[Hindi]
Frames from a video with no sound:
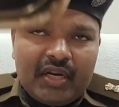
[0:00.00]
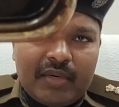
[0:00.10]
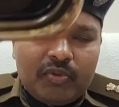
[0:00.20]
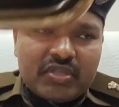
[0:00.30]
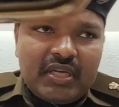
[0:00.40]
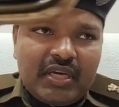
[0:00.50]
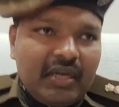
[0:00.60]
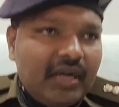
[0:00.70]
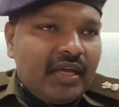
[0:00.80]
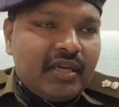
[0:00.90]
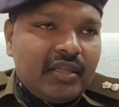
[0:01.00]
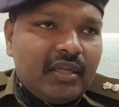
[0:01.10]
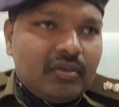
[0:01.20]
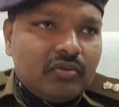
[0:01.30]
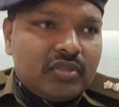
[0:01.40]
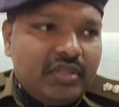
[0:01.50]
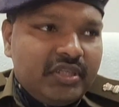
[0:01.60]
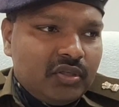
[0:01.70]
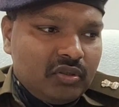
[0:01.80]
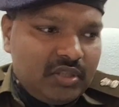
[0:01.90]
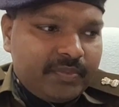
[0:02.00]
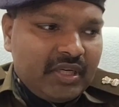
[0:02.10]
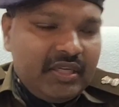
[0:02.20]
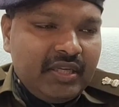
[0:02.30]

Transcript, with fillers: शुरू कर दी गई है तेहरा में